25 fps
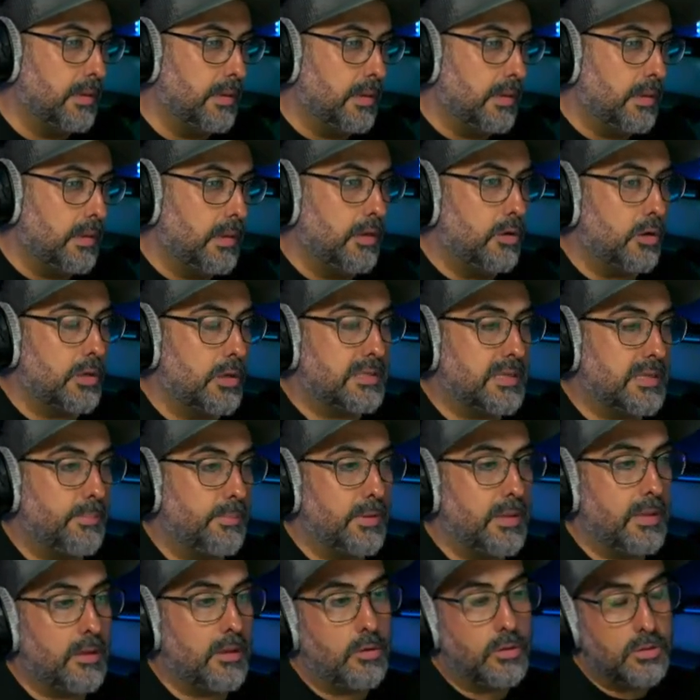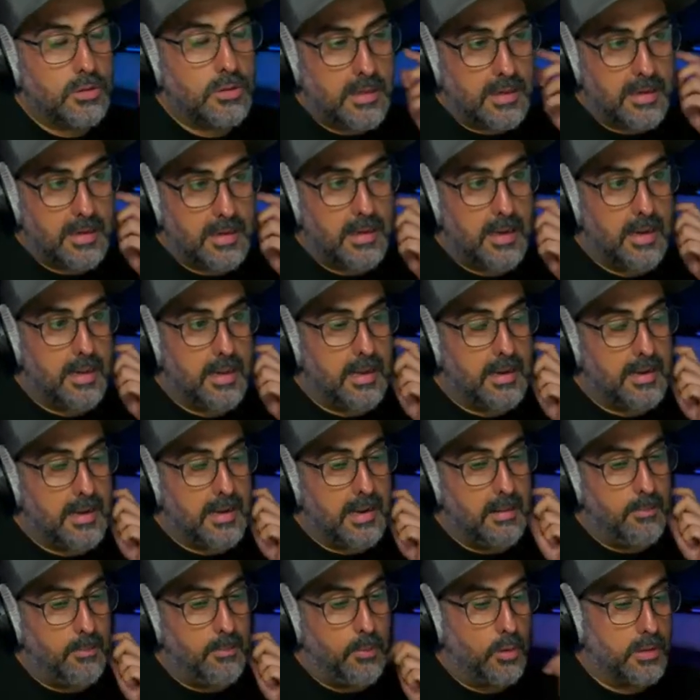Y lo que se puede encontrar en el
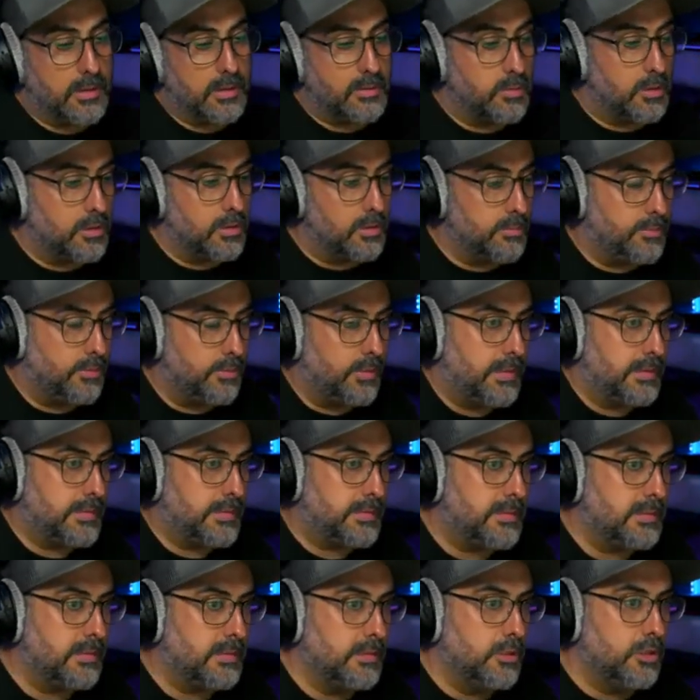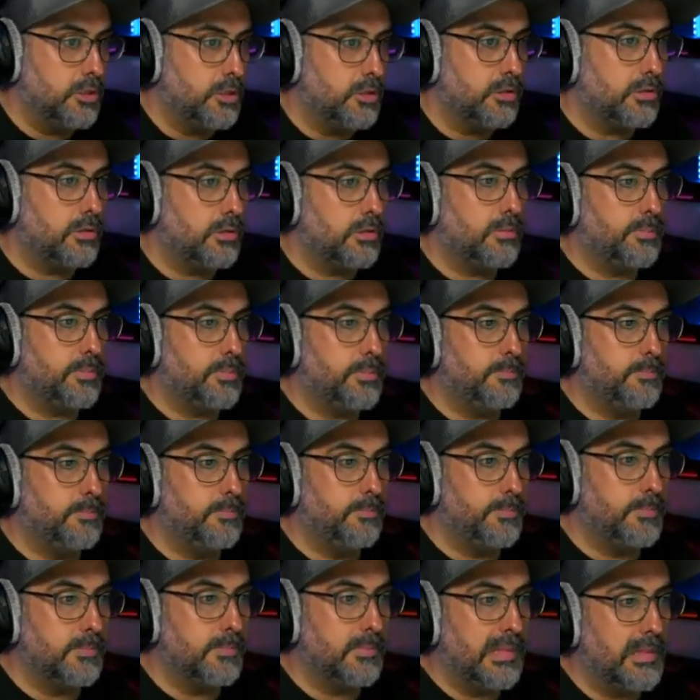canal, pues bueno, pues yo
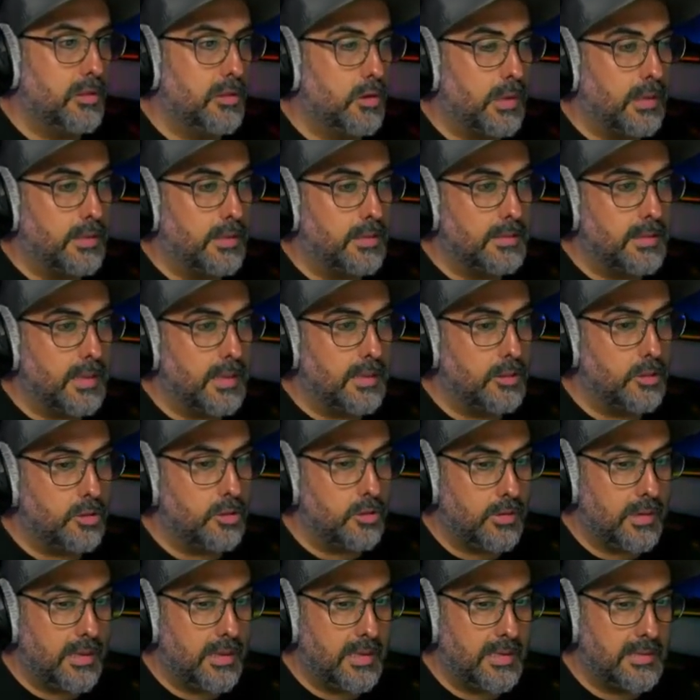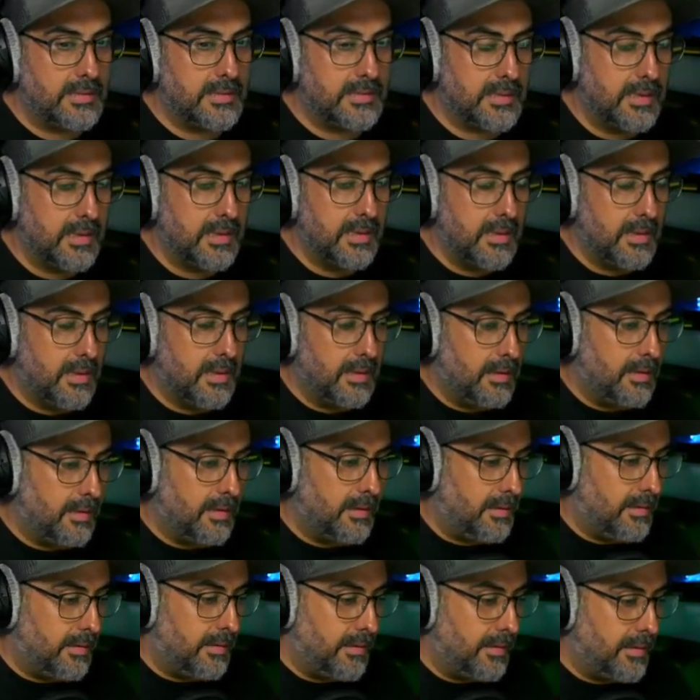mm, lo que intento es
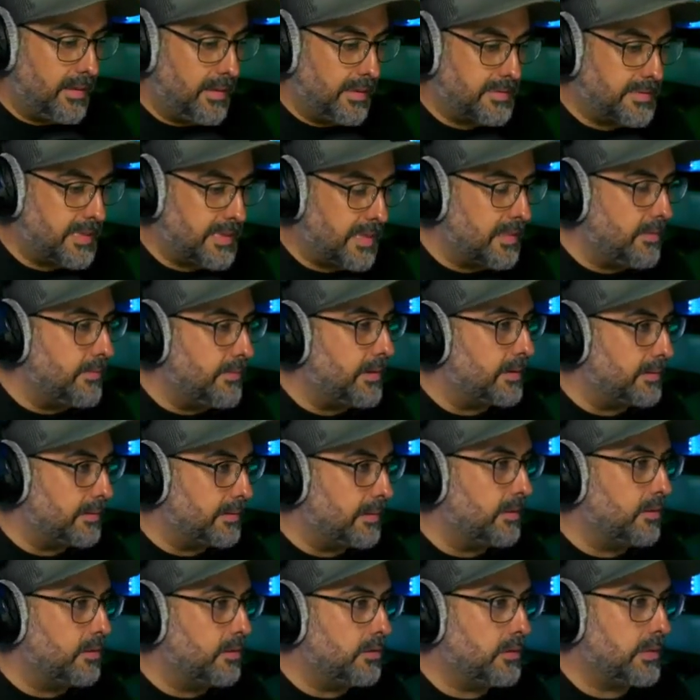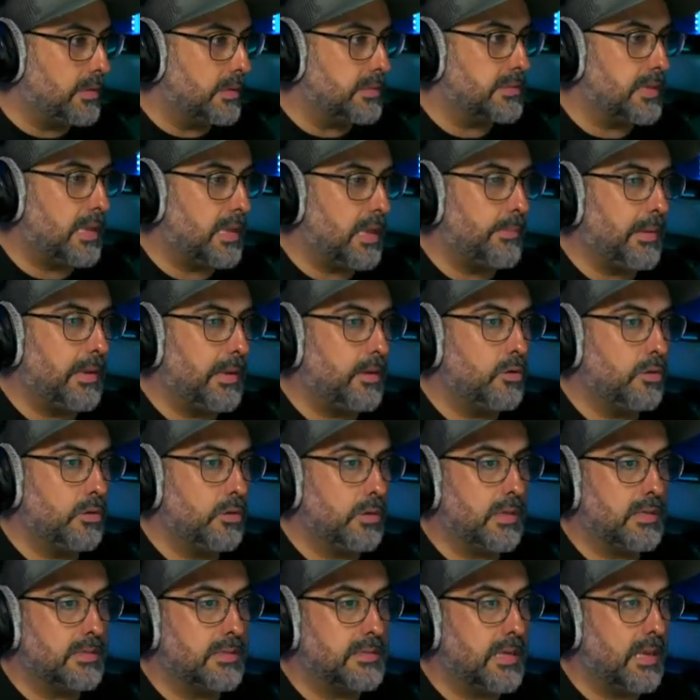eh, que sea divertido, que sea ameno,
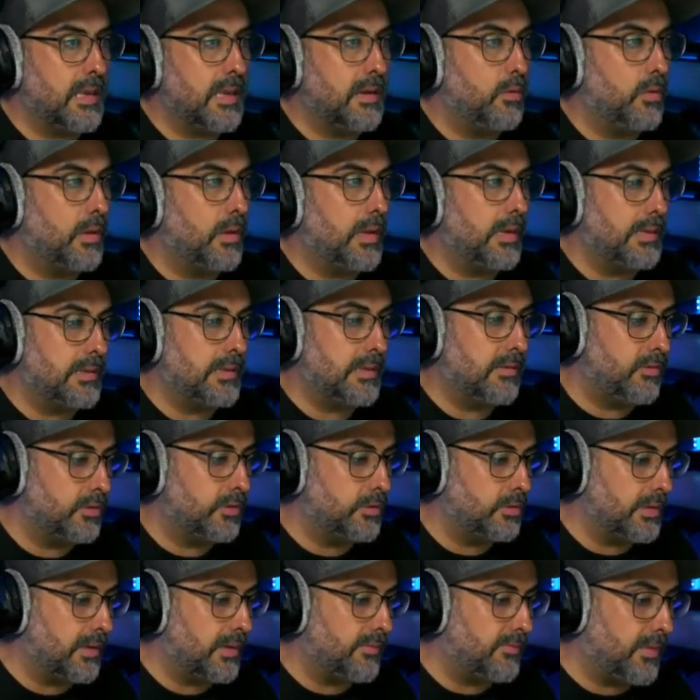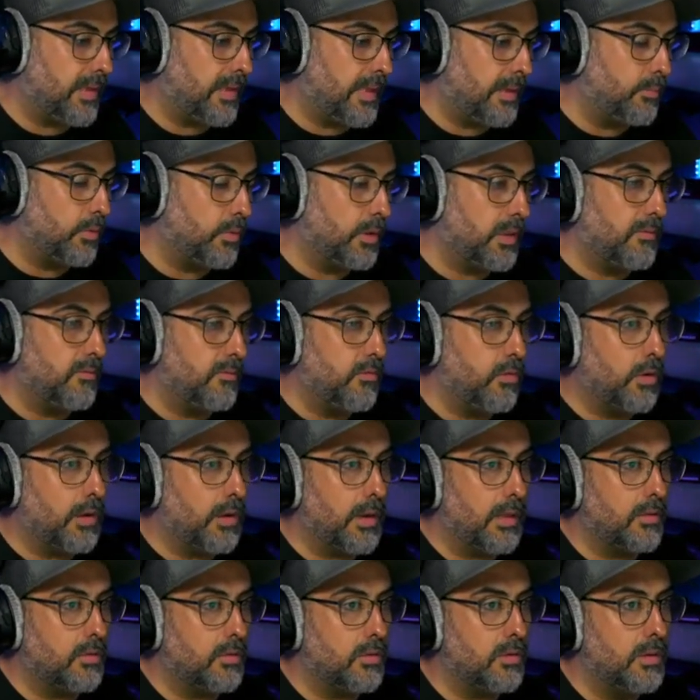que sea un canal de fotografía muy
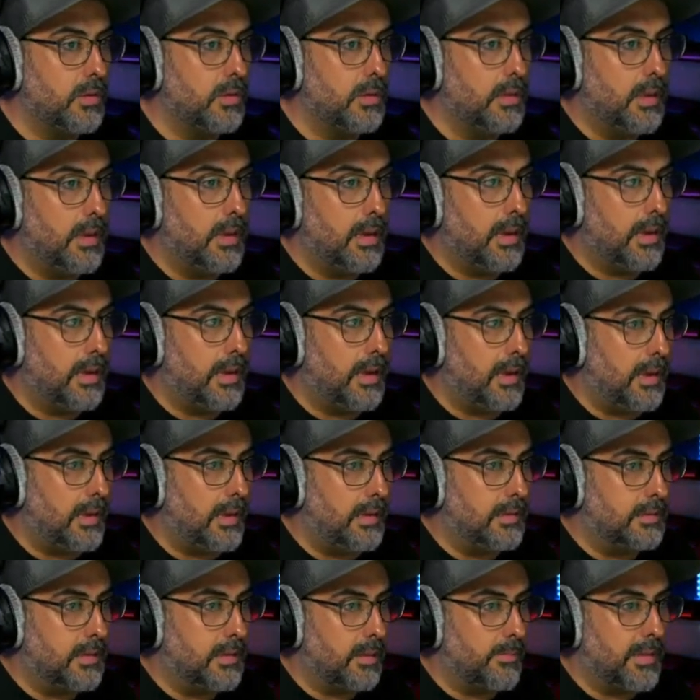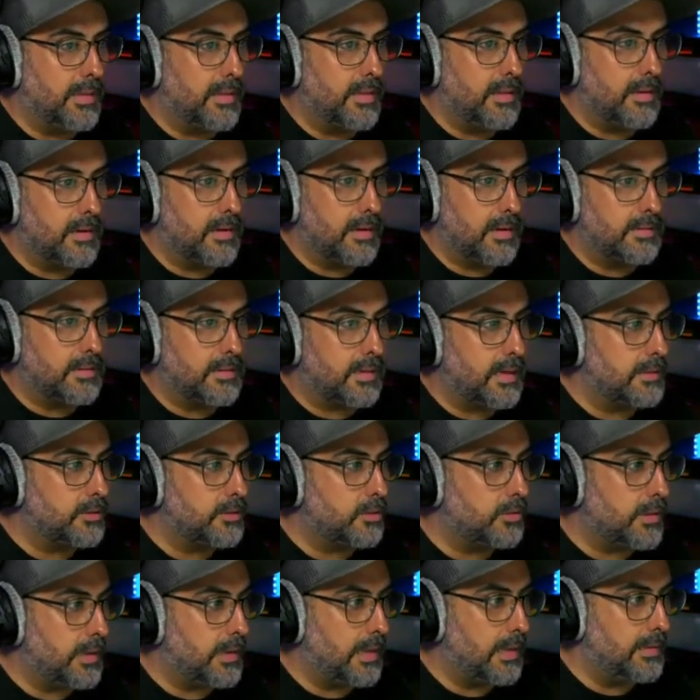enfocado al tema del
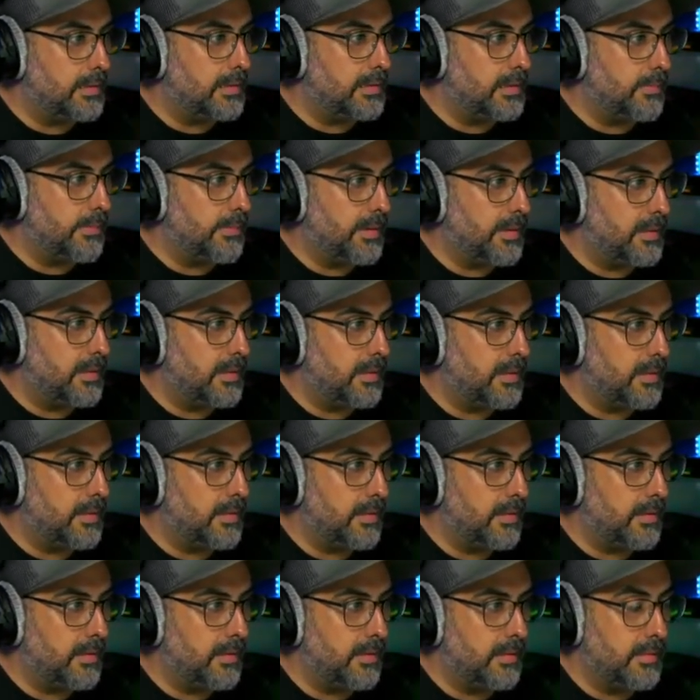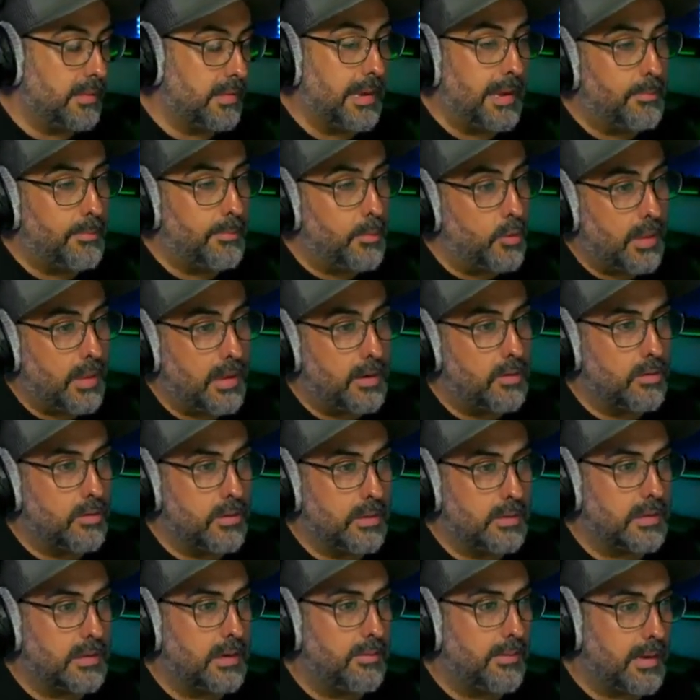retrato, al tema de, de, la moda, ¿no?
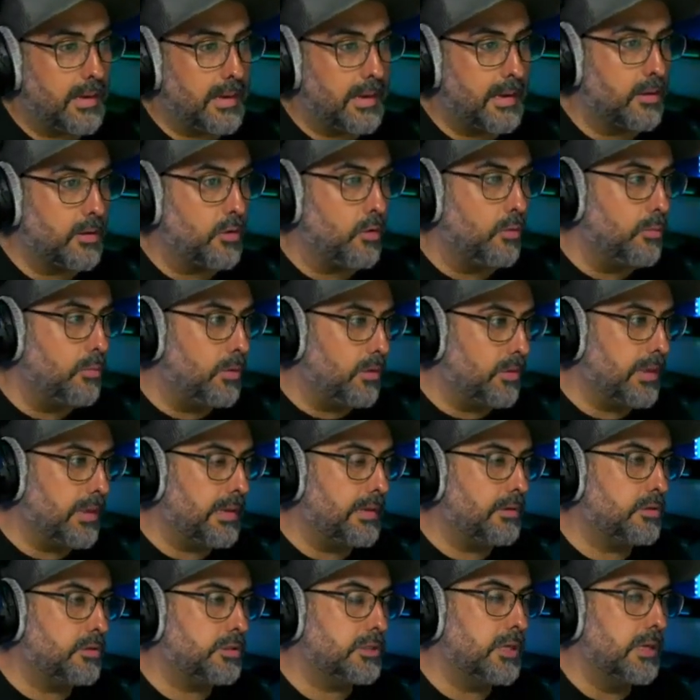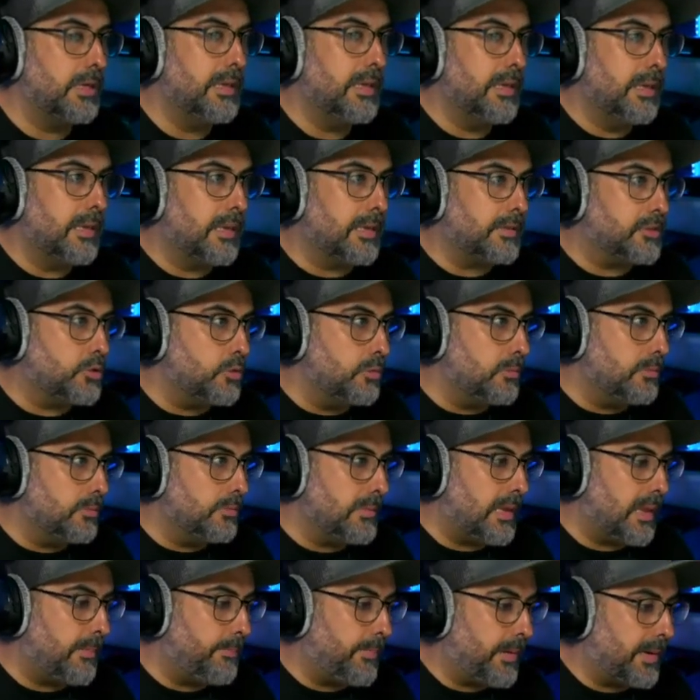De trabajar con modelos, que es
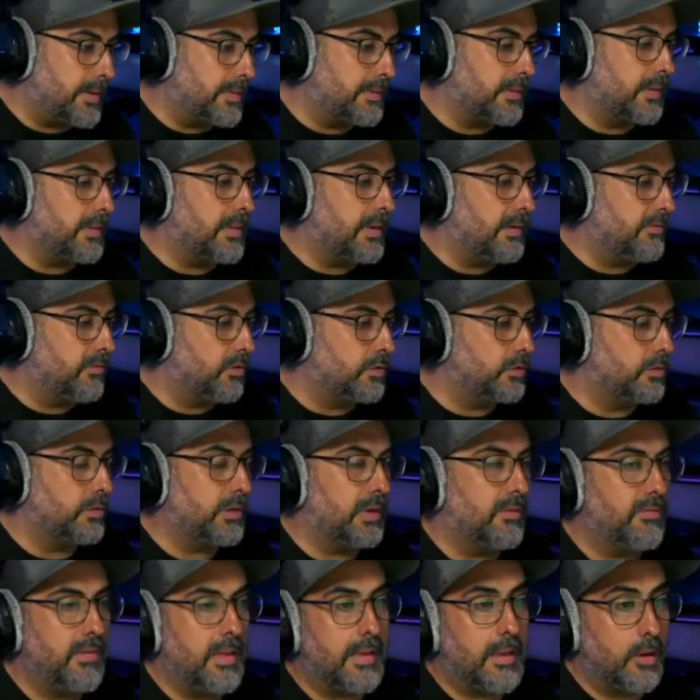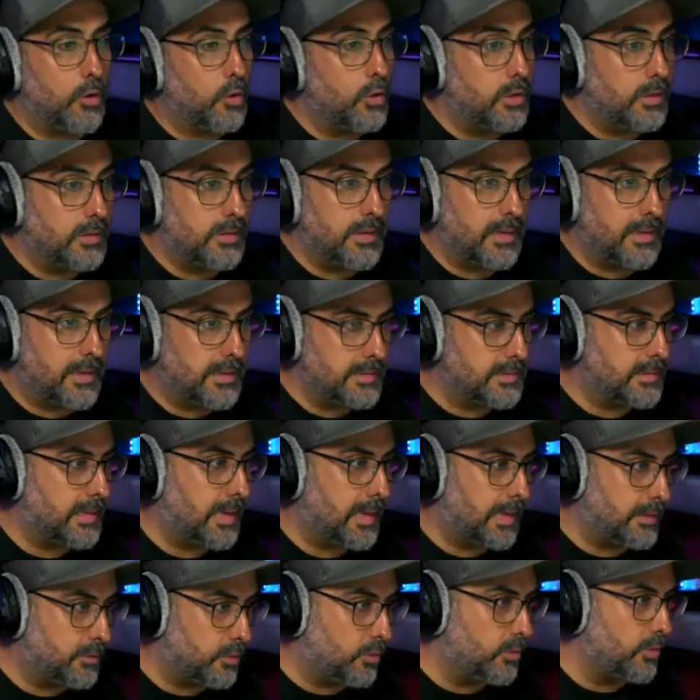una parte de la fotografía que no
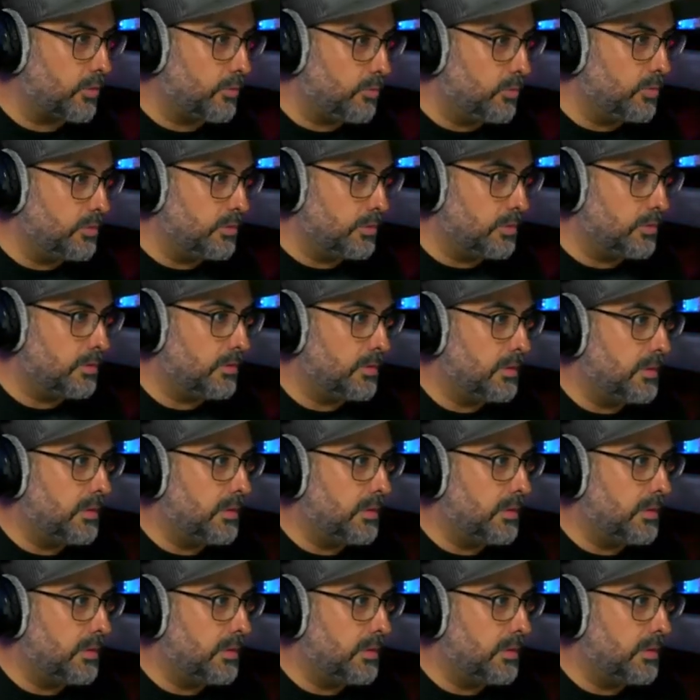interesa a todo el mundo,